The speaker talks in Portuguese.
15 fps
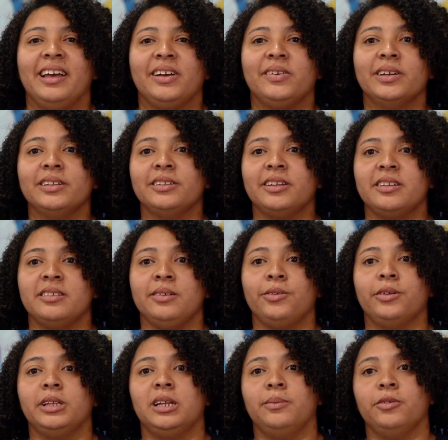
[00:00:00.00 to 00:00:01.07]
Quando nós
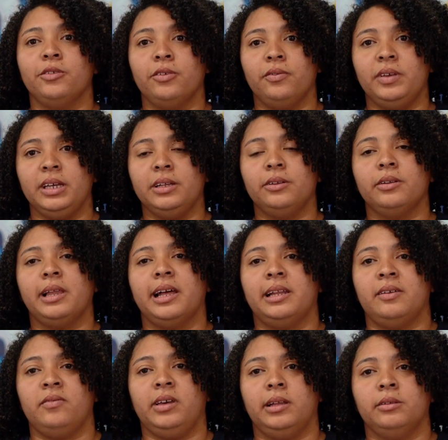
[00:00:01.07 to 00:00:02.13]
encontramos o Victor lá na
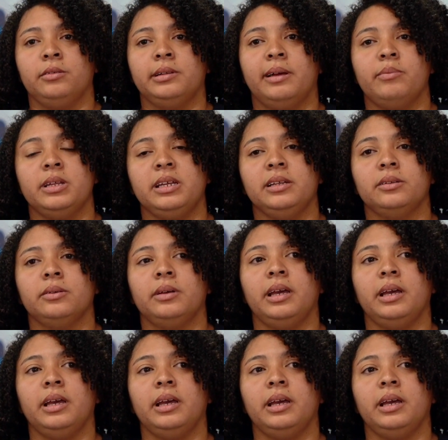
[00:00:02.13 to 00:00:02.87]
Viela do Labirinto,